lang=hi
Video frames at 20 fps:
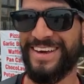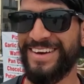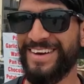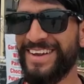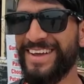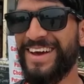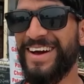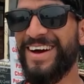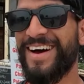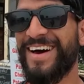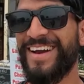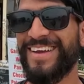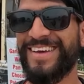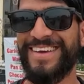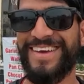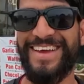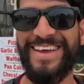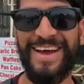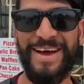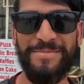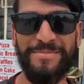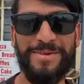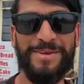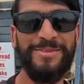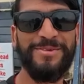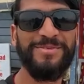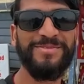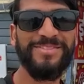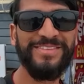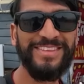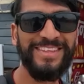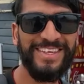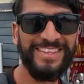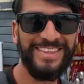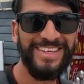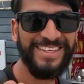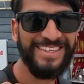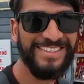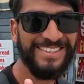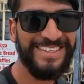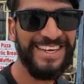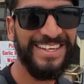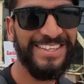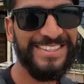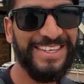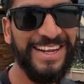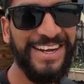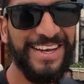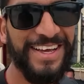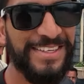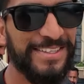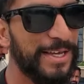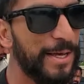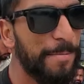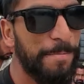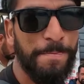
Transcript: करने आ रखे हैं यहाँ पे तो देखते हैं किसका निशाना कैसा